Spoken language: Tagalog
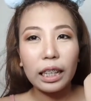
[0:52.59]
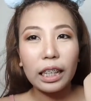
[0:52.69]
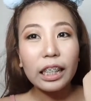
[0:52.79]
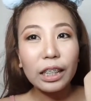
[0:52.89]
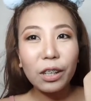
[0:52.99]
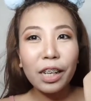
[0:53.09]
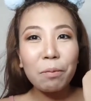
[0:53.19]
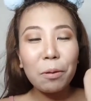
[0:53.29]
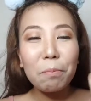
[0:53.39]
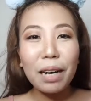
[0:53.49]
Hindi ko alam
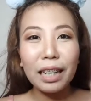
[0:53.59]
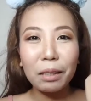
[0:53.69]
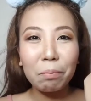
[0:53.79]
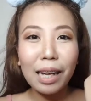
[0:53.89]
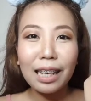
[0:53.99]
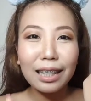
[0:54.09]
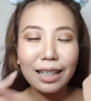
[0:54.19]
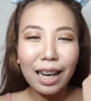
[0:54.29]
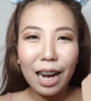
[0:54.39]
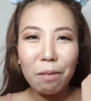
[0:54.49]
kung bakit parang
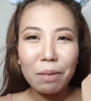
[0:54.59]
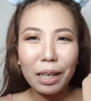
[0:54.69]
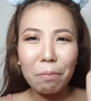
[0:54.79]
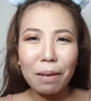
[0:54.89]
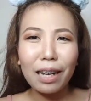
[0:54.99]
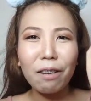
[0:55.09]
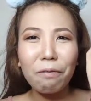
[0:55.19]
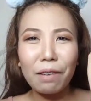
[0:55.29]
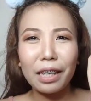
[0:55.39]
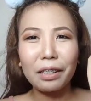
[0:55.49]
sa camera, parang
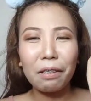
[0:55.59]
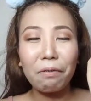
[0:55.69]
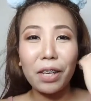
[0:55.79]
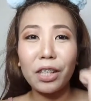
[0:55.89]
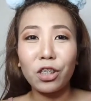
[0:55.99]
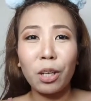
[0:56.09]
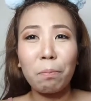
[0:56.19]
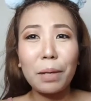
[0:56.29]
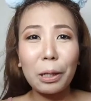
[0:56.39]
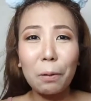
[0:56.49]
fake na fake siya.
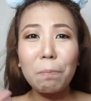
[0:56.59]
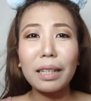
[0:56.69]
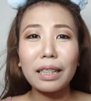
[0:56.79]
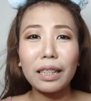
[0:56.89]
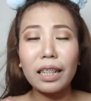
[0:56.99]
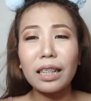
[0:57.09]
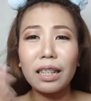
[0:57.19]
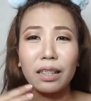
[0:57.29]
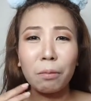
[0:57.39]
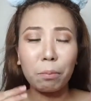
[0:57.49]
Pero
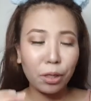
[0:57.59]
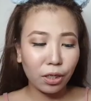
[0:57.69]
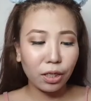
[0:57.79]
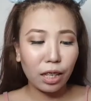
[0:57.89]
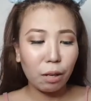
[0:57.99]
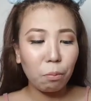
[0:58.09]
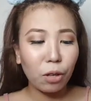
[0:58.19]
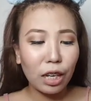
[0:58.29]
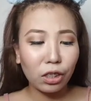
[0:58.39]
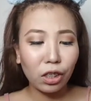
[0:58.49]
pagdating sa personal,
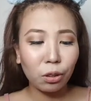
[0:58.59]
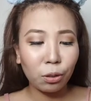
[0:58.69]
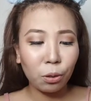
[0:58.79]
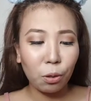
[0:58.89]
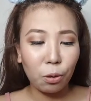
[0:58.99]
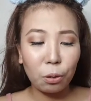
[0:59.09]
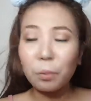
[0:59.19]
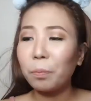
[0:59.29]
mukha siyang totoo.